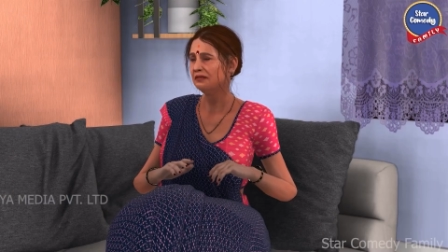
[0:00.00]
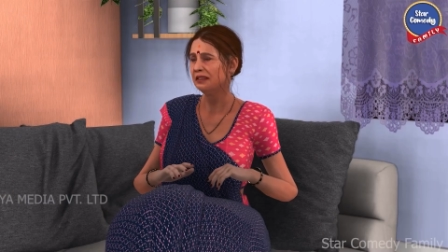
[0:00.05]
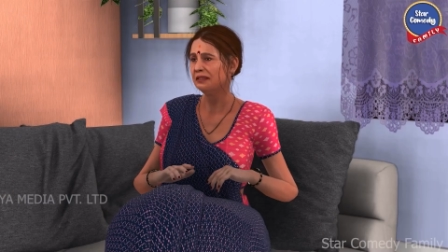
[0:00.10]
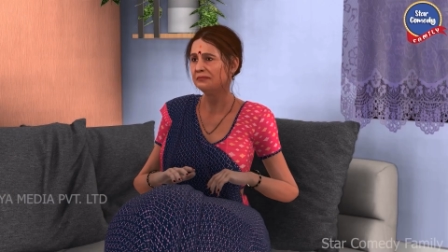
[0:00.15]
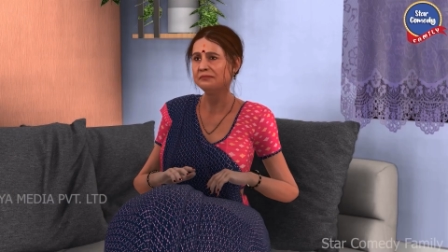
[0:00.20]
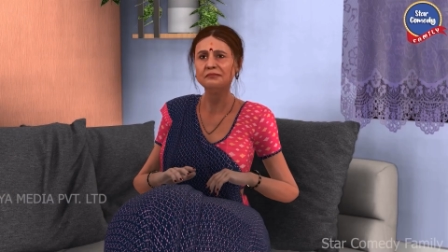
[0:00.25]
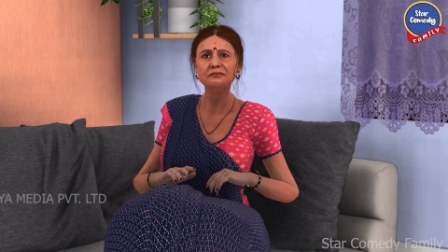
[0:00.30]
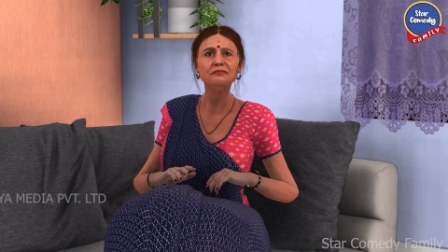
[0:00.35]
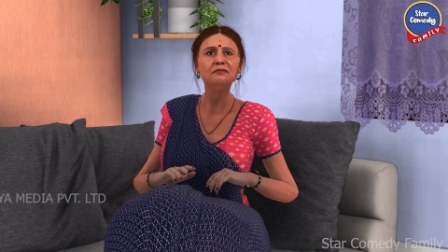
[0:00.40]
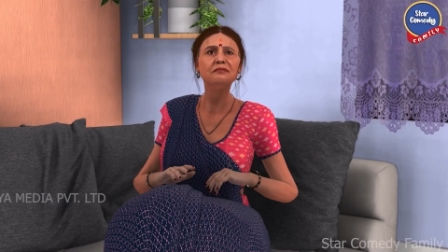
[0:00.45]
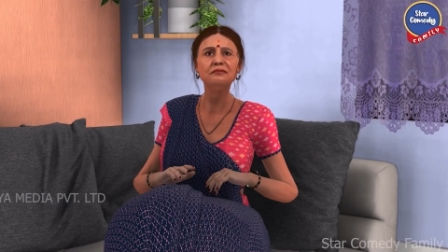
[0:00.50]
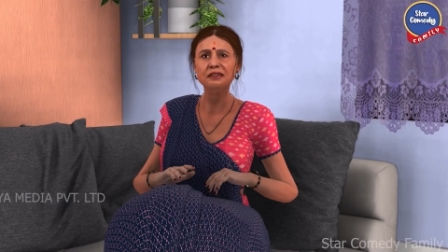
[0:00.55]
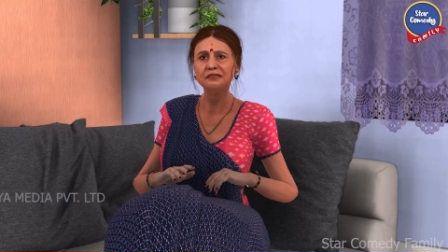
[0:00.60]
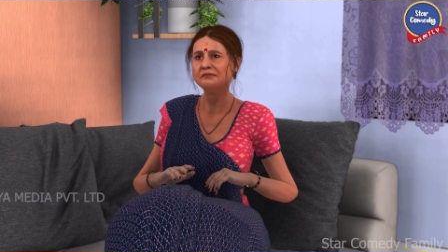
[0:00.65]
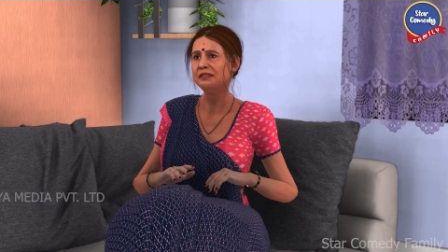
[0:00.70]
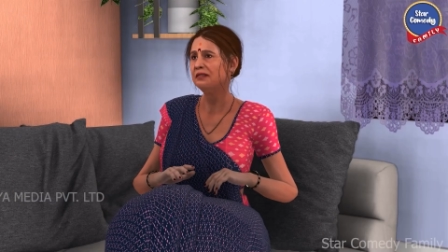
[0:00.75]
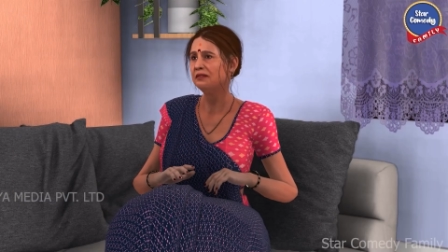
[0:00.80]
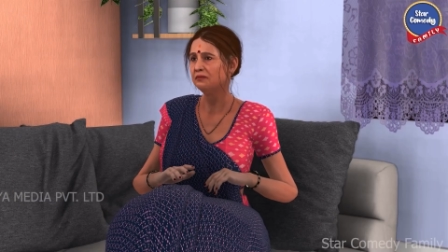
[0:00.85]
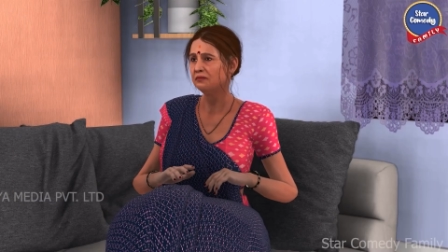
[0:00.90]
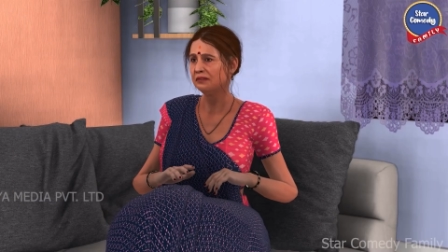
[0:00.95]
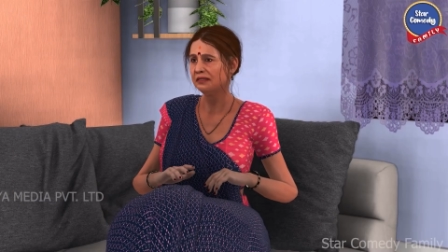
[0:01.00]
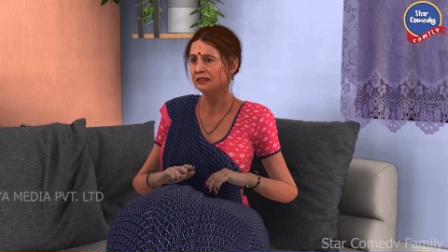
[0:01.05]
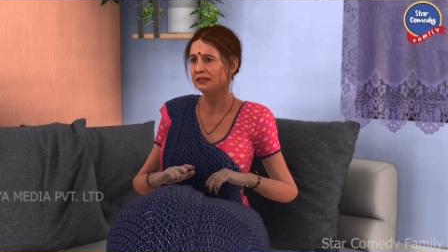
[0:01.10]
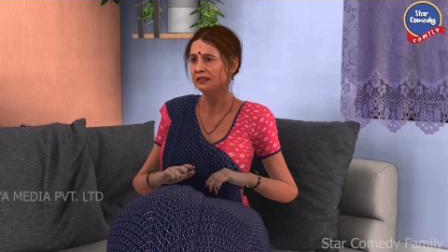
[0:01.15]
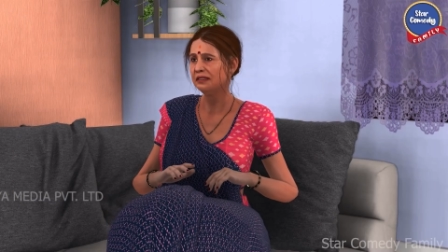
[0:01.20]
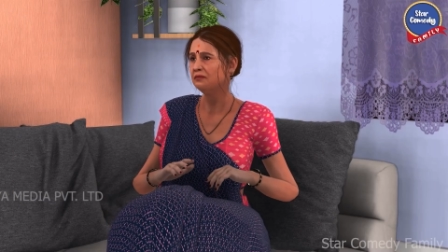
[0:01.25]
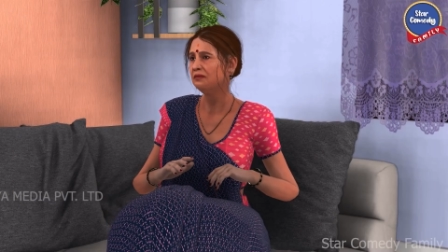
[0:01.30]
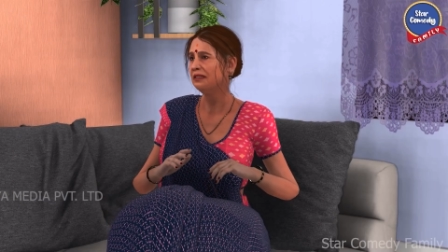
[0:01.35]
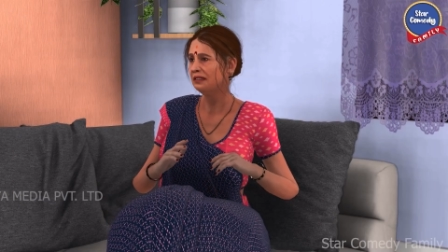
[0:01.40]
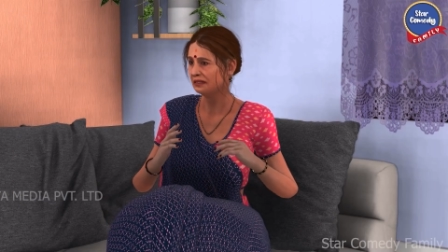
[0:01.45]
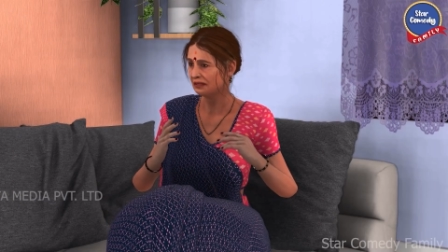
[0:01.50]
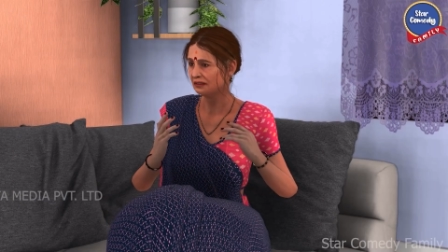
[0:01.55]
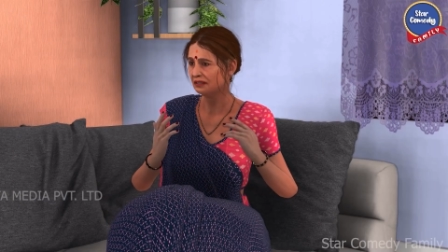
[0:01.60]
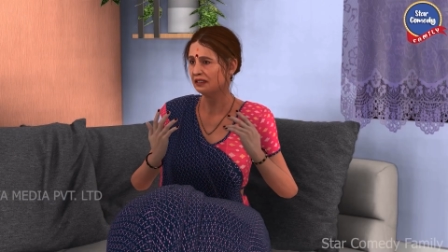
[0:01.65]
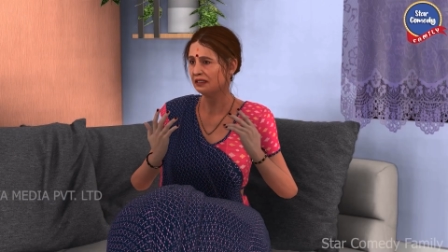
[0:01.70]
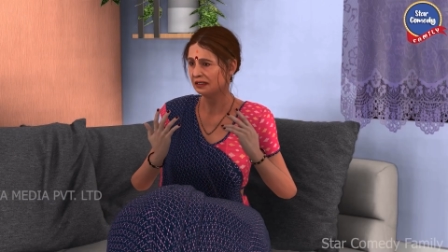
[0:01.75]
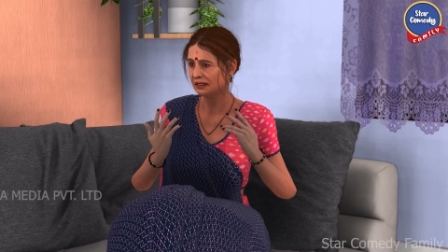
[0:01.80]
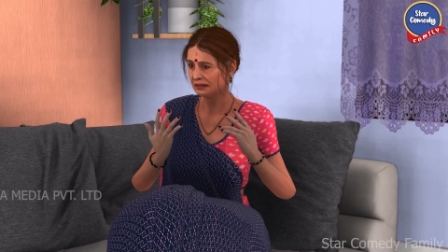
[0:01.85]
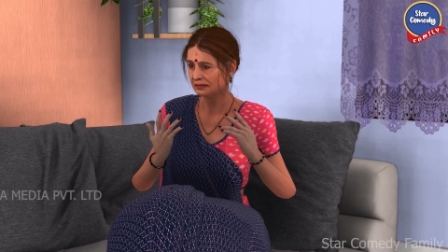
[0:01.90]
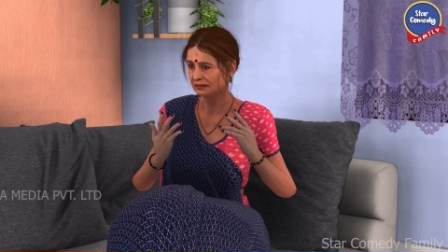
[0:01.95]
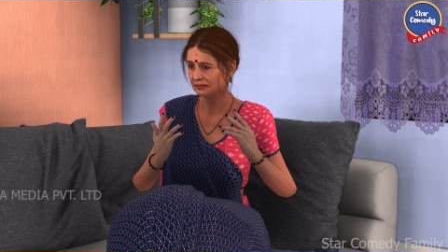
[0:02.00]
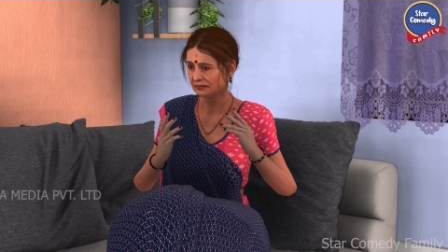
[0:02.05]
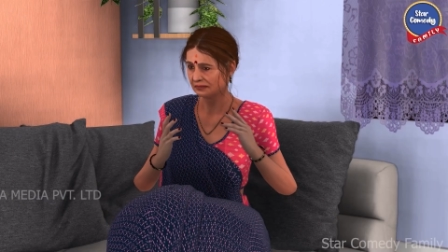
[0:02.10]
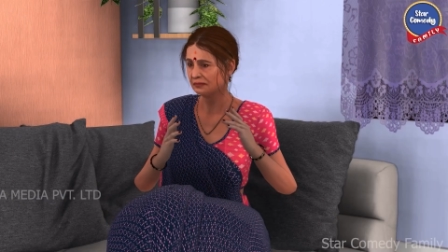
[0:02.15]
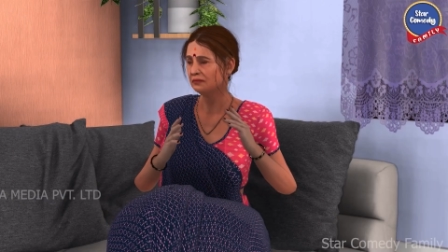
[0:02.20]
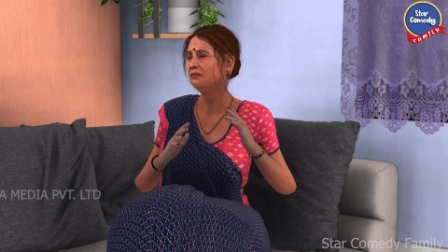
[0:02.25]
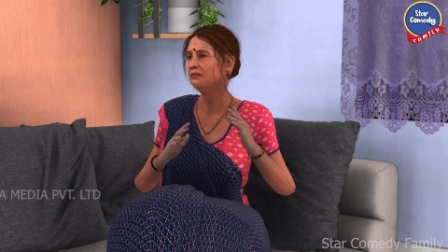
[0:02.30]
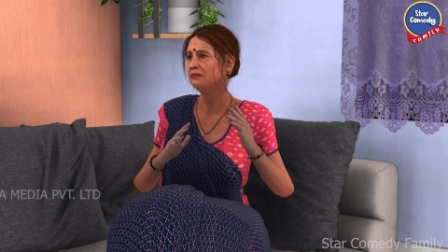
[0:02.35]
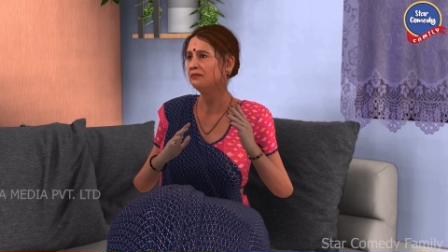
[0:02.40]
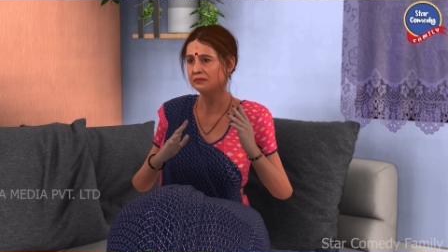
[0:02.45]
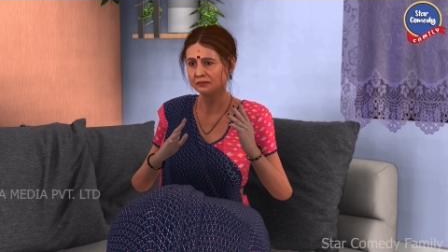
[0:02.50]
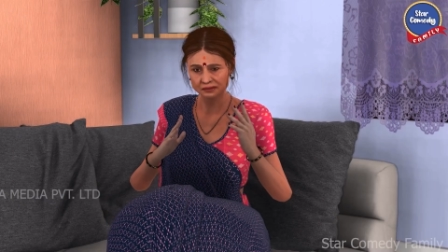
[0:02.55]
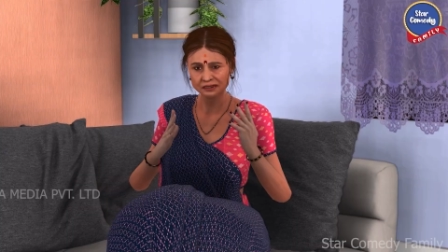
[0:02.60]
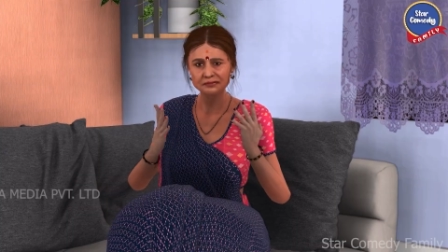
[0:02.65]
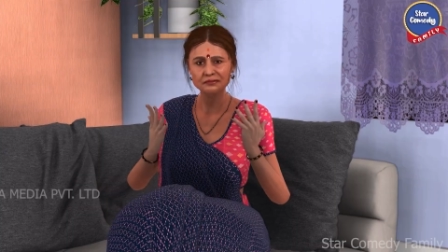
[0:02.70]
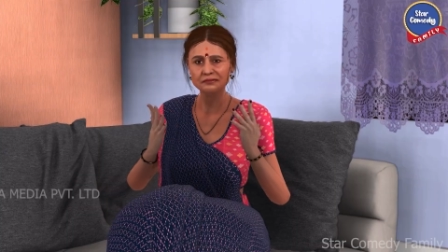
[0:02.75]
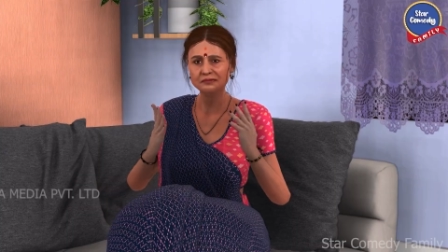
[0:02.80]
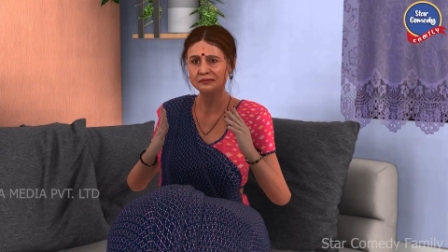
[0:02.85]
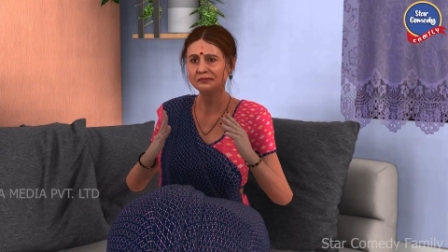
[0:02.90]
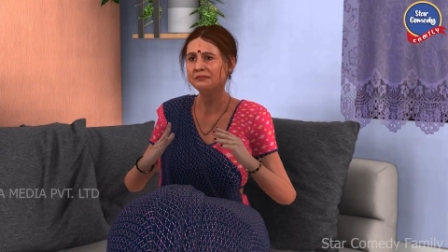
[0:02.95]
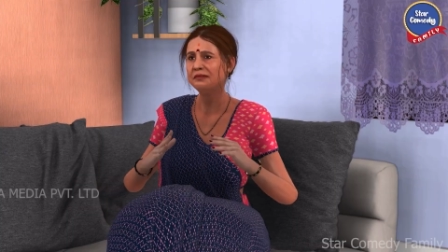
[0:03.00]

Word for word: बेटा सारी मेरी ही गलती है मेरे